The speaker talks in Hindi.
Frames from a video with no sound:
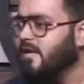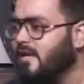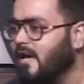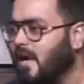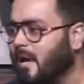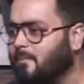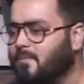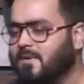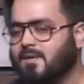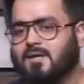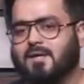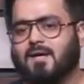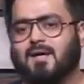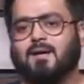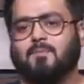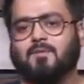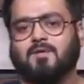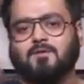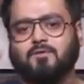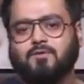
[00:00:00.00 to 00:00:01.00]
वेरी हैप्पी कि
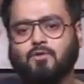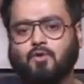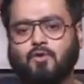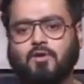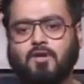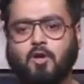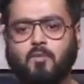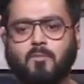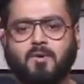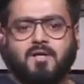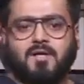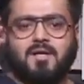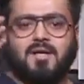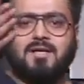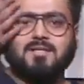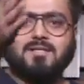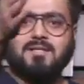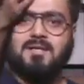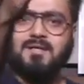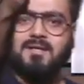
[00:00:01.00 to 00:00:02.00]
यार अभी तो दो किलोमीटर
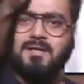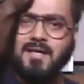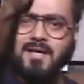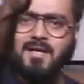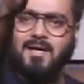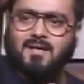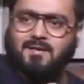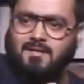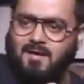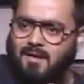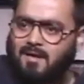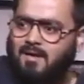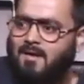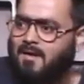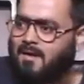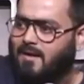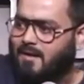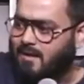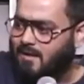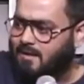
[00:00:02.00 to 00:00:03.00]
है ऐसे ये इधर
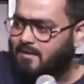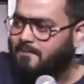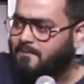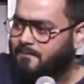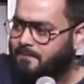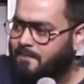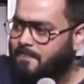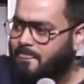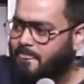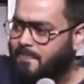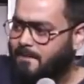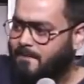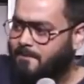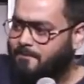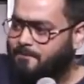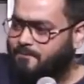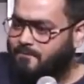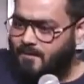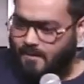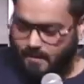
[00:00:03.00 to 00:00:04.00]
ले लेगा
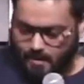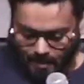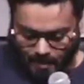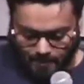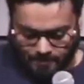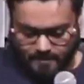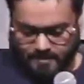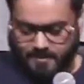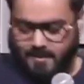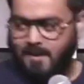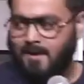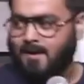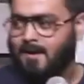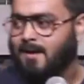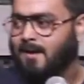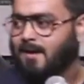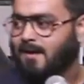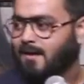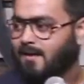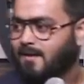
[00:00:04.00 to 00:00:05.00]
हम इधर
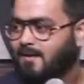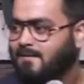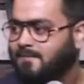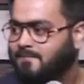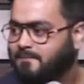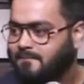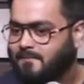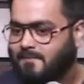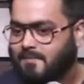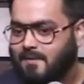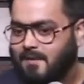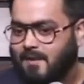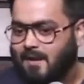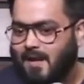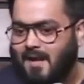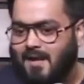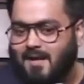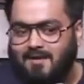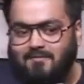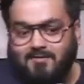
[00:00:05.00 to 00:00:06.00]
ले लेंगे
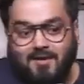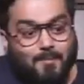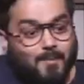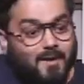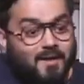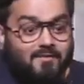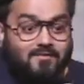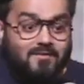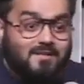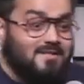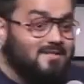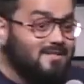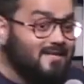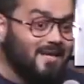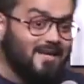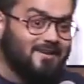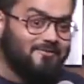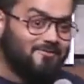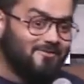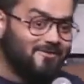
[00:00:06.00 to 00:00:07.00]
एंड एवरीबडी विल
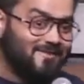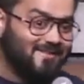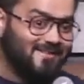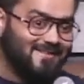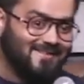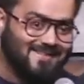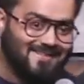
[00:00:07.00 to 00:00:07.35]
सेफ